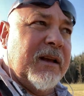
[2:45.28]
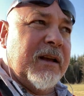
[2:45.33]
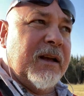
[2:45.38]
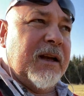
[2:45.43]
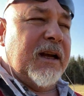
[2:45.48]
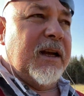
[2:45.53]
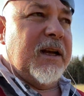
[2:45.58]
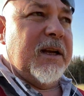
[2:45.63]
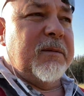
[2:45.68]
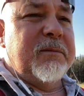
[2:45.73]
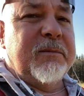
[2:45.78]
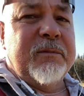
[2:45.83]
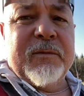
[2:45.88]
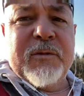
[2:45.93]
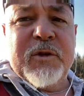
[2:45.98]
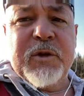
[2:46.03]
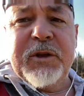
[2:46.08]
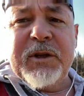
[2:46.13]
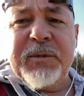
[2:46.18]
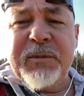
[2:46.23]
Ähm,
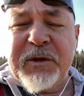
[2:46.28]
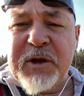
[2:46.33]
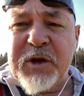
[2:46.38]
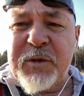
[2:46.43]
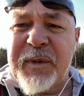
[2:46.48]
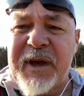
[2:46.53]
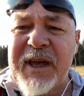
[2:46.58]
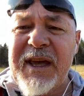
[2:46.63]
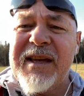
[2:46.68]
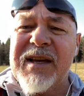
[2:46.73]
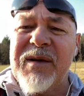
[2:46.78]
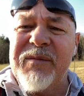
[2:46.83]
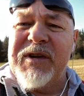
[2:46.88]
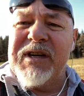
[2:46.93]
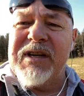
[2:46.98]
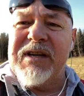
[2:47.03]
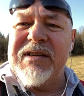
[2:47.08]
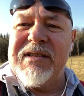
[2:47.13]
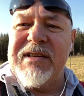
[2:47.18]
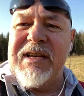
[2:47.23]
zu diesem Gespräch haben
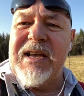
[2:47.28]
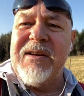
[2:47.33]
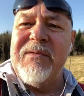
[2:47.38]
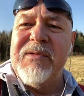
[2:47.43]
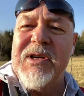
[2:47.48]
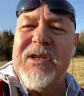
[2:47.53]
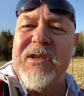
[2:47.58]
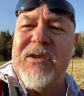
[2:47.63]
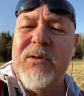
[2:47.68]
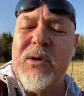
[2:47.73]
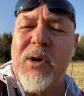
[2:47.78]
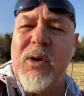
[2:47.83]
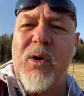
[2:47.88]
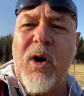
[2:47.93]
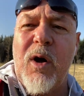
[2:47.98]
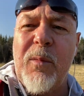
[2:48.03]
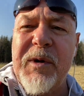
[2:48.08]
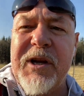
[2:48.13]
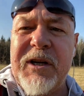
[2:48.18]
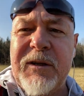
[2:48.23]
wir gesehen, wird es nur
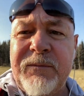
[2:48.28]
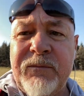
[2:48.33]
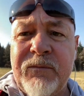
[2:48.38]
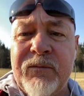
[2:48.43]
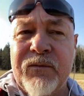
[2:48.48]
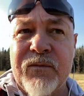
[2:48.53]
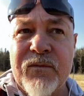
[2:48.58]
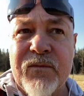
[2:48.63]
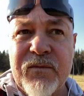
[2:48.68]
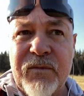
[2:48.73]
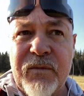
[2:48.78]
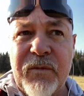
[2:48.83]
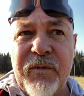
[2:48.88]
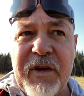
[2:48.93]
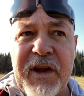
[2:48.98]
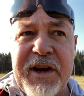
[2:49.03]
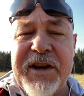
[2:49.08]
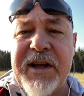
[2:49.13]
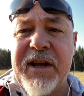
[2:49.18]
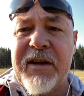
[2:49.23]
kommen,
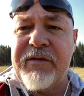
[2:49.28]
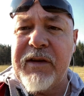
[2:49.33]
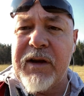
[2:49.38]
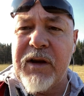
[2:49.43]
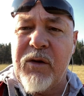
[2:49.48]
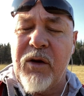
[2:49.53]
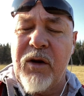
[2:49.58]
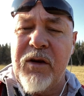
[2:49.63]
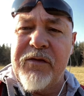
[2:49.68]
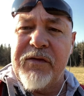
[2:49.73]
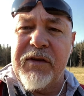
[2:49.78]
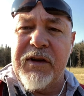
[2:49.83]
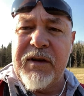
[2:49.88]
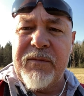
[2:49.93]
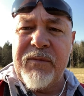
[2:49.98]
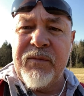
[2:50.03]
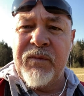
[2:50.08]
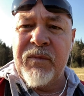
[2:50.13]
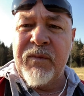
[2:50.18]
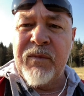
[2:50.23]
wenn der
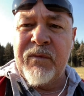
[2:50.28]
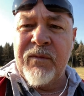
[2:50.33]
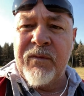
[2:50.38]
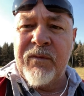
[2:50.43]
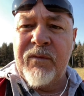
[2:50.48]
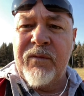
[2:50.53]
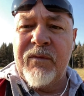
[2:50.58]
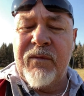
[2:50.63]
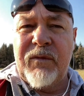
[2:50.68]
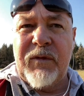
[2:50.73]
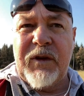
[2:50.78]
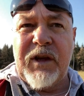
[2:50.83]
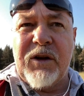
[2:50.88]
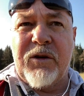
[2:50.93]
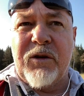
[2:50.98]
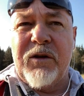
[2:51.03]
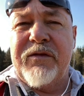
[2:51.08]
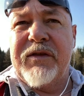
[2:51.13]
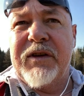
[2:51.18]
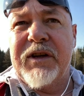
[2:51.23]
Verkäufer der
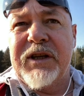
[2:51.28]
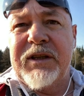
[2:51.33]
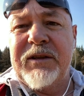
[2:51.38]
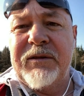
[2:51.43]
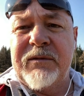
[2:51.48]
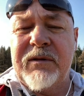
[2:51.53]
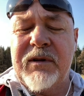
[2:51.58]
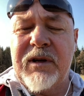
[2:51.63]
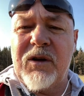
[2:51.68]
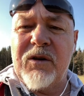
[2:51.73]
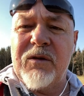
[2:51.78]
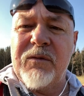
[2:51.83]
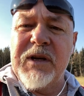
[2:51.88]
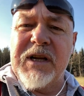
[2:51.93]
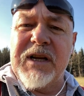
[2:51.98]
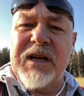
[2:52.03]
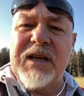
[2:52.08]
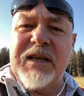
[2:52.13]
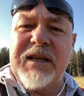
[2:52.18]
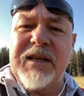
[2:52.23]
Käuferin auch
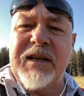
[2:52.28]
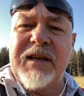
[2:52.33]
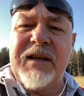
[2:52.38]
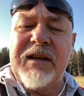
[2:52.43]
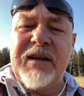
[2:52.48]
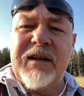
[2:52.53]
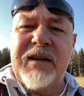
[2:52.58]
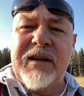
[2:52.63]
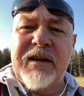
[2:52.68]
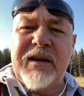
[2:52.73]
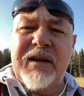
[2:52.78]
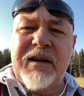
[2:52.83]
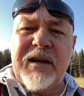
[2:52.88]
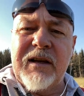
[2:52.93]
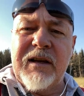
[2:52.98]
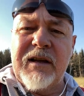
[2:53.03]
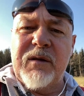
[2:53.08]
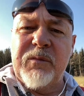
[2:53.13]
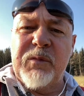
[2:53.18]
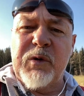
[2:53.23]
wirklich
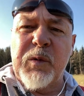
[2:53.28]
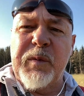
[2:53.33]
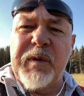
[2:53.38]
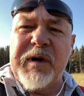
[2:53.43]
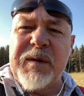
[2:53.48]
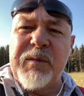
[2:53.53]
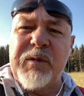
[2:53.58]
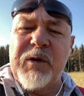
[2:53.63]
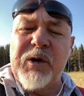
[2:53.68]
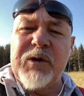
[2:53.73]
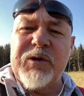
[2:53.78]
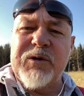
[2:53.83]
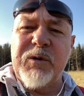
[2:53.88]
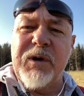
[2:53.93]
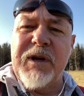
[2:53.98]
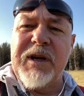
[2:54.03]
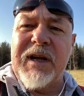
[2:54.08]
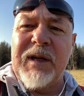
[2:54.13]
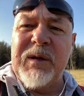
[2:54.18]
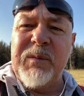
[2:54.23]
äh,
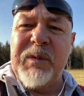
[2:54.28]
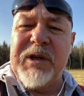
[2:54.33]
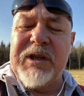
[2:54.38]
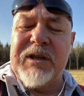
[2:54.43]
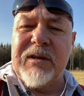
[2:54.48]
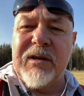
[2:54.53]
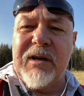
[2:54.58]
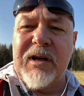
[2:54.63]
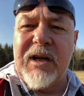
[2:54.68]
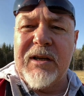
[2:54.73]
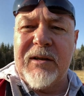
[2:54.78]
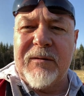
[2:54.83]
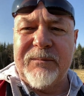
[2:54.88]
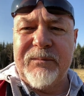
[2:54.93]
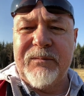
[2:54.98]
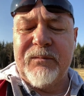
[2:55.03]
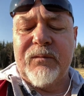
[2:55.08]
Problemlösungen anbieten kann.